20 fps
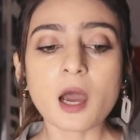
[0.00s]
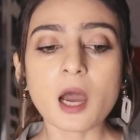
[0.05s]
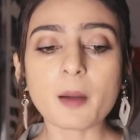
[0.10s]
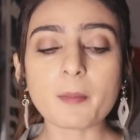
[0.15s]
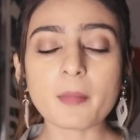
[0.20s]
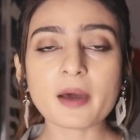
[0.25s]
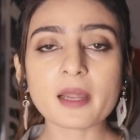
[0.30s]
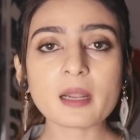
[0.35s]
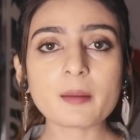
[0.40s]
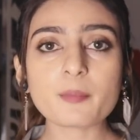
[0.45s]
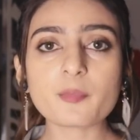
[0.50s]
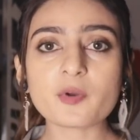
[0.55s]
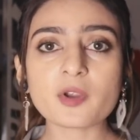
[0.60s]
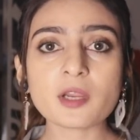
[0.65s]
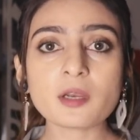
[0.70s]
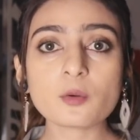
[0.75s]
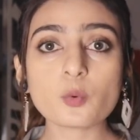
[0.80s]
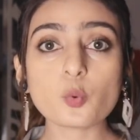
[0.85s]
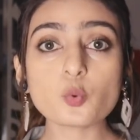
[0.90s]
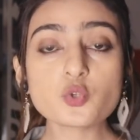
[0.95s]
हमारा
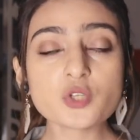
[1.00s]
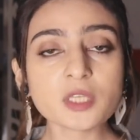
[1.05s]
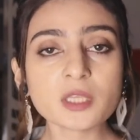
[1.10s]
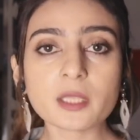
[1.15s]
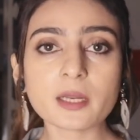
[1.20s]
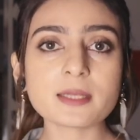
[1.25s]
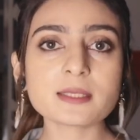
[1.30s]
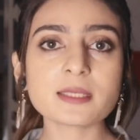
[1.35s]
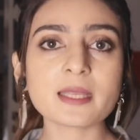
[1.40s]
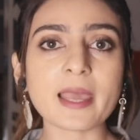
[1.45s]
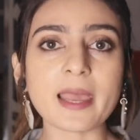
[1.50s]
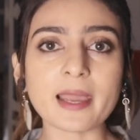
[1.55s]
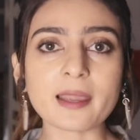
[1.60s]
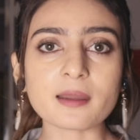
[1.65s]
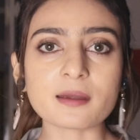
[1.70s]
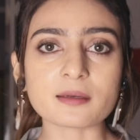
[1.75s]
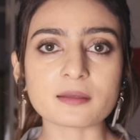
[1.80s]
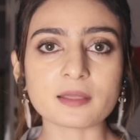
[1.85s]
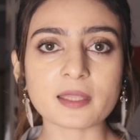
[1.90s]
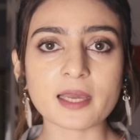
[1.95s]
ब्रेन उसी तरह से
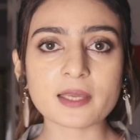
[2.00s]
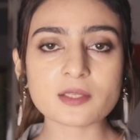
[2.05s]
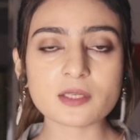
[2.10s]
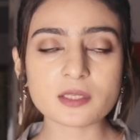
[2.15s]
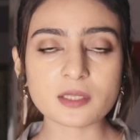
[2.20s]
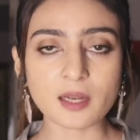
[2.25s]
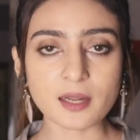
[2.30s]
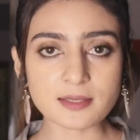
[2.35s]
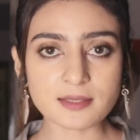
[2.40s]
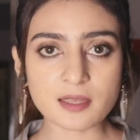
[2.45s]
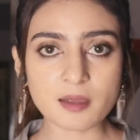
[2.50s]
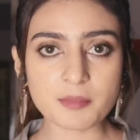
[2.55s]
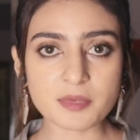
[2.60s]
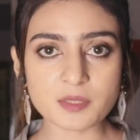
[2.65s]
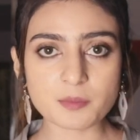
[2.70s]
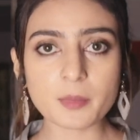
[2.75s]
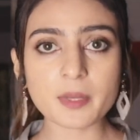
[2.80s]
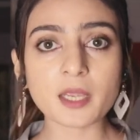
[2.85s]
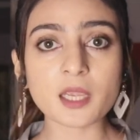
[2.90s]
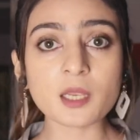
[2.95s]
एक्ट करता है जिस तरह से हम
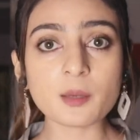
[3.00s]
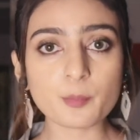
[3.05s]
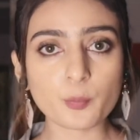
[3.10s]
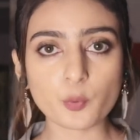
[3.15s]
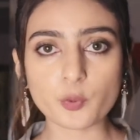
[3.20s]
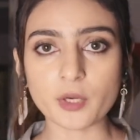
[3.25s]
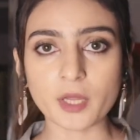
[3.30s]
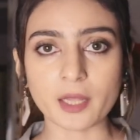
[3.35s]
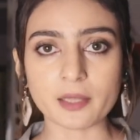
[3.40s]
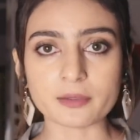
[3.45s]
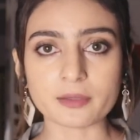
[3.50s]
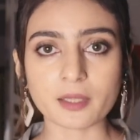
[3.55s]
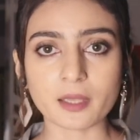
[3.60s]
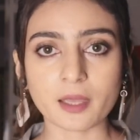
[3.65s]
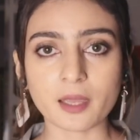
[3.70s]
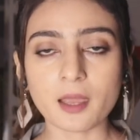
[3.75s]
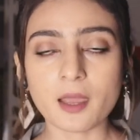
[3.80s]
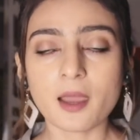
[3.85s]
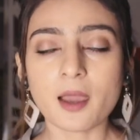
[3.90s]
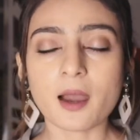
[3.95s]
इसमें इनपुट डालते
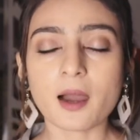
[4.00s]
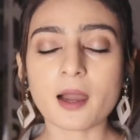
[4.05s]
हैं